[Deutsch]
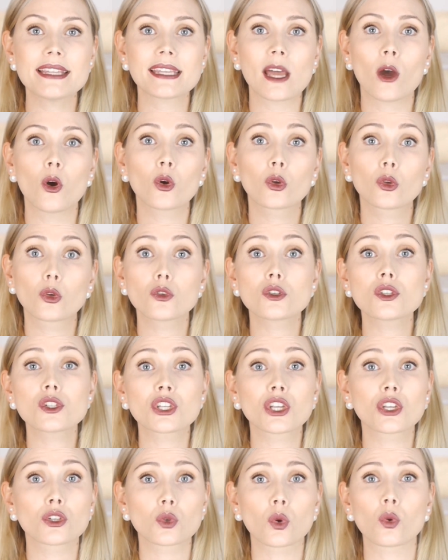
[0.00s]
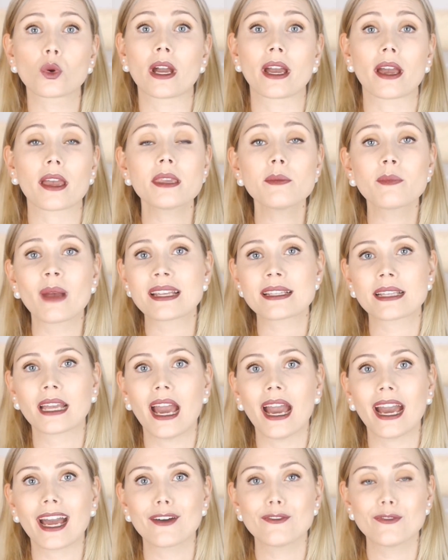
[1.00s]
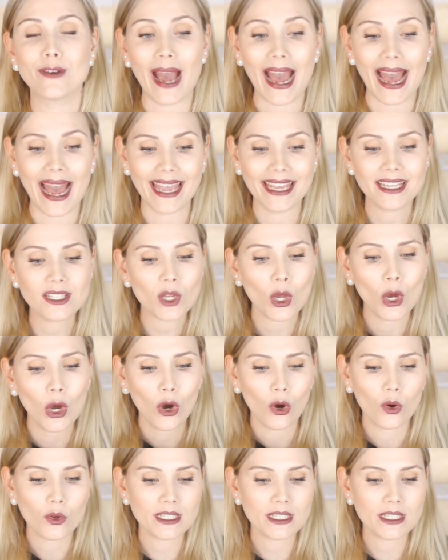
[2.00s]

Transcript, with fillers: als auch günstige Drogerie-Mascara vereint